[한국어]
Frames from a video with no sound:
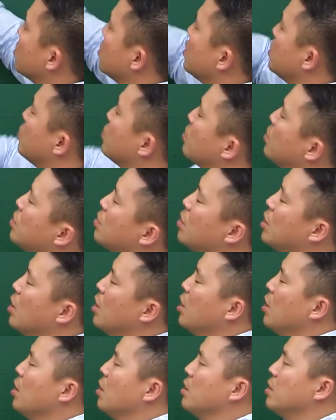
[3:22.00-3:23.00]
그 이유는
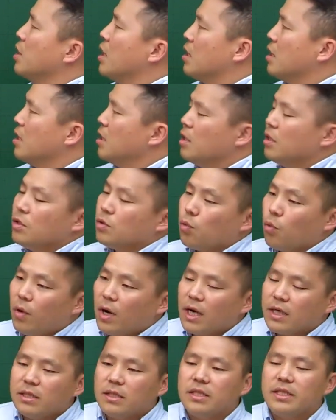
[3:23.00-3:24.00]
자,
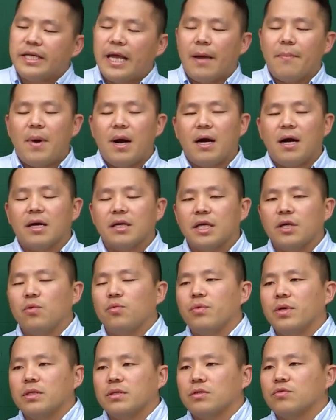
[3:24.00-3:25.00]
노화를
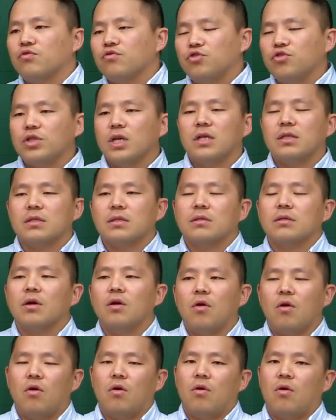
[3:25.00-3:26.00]
예방하기 위해서 꾸준한
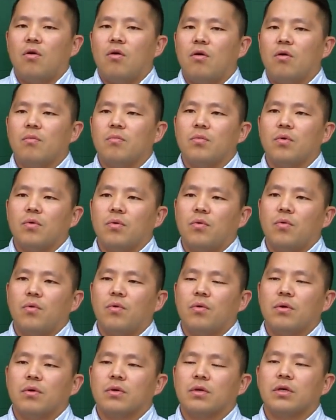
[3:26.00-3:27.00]
어, 뭐
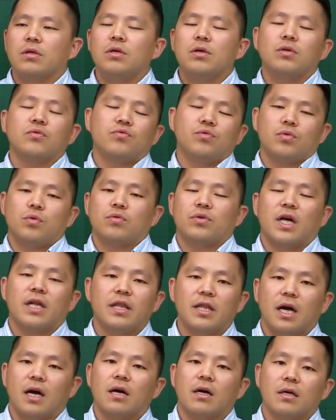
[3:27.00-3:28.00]
근력 운동을
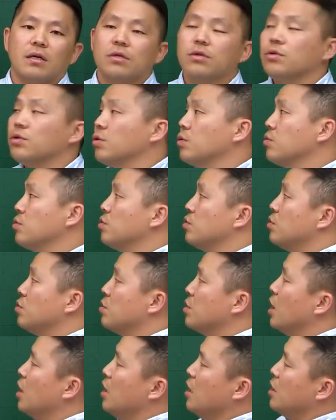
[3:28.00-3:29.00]
한다. 그럴
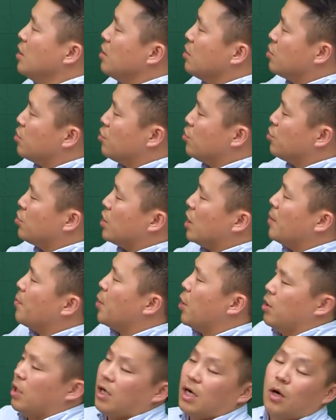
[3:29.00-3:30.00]
경우는 근육량의
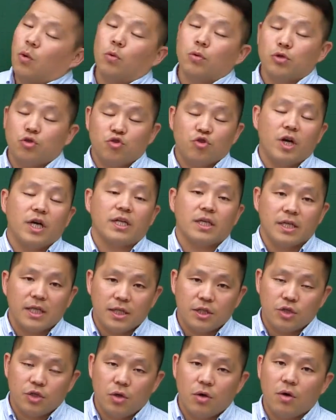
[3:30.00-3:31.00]
변화가 올 수가
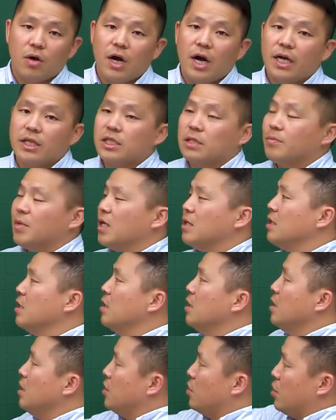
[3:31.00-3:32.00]
있겠죠. 하지만
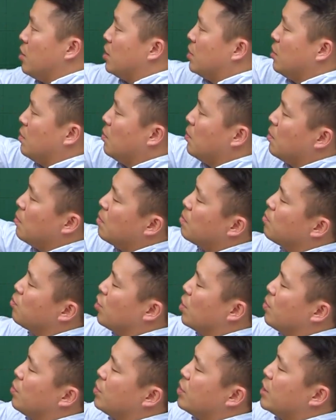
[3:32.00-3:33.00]
여기서
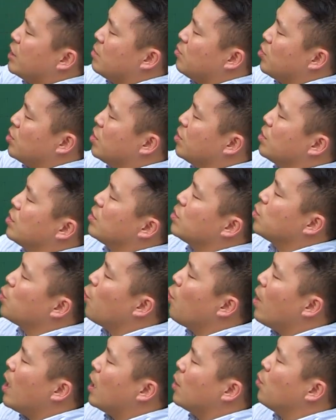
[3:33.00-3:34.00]
물어본 질문은
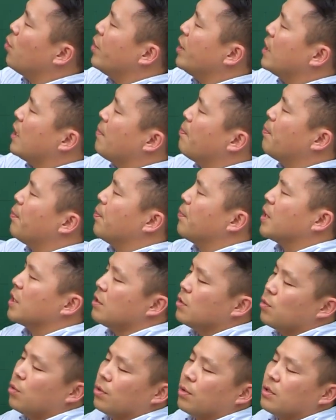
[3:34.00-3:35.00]
노화로 인한
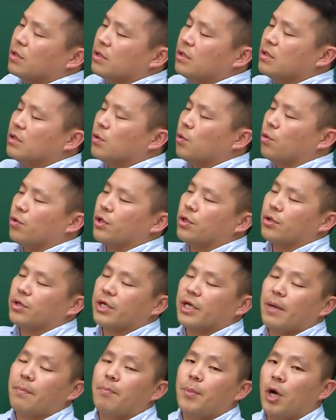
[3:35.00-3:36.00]
그리고
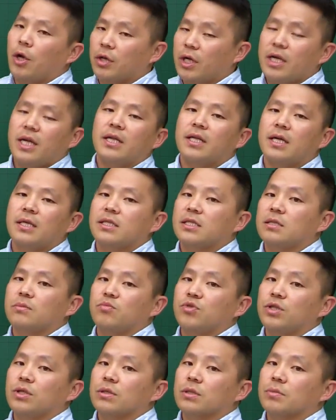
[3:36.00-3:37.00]
근골격계 변화에 대한
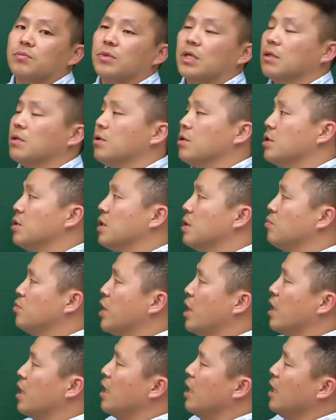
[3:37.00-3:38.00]
질문이었습니다. 그렇기
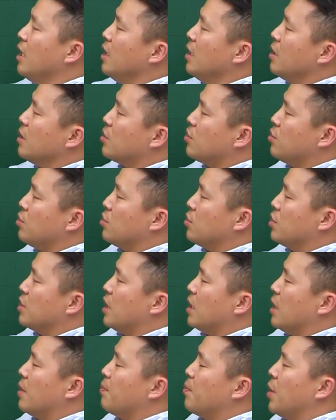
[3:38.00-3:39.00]
때문에
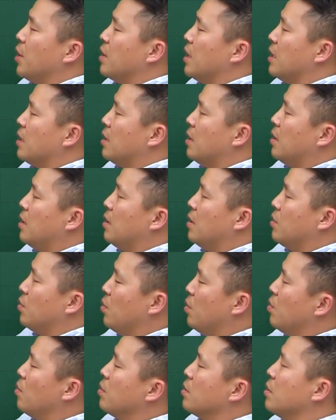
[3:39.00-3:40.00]
근육량의
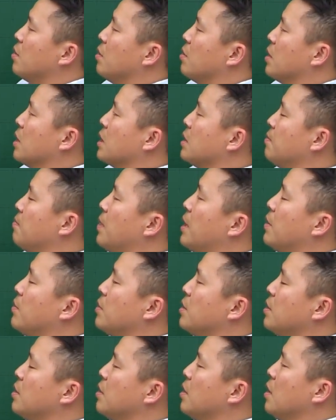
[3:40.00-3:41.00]
변화로 근력과
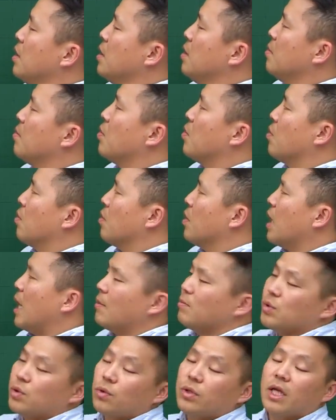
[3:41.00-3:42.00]
근파원은뭐
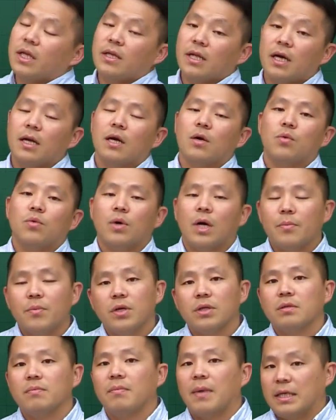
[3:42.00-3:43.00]
감소된다라고
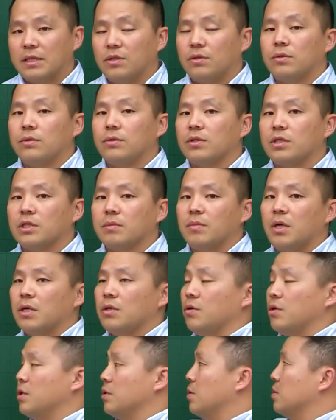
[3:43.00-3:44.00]
하면은 맞을 수 있지만
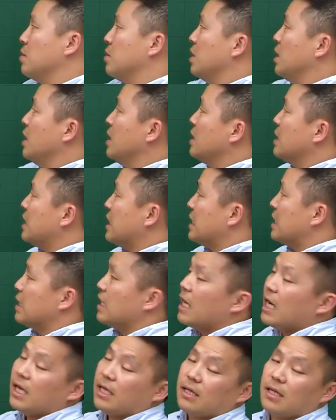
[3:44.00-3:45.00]
여기서는
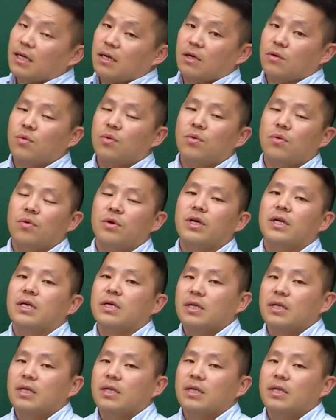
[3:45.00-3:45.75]
증가한다라고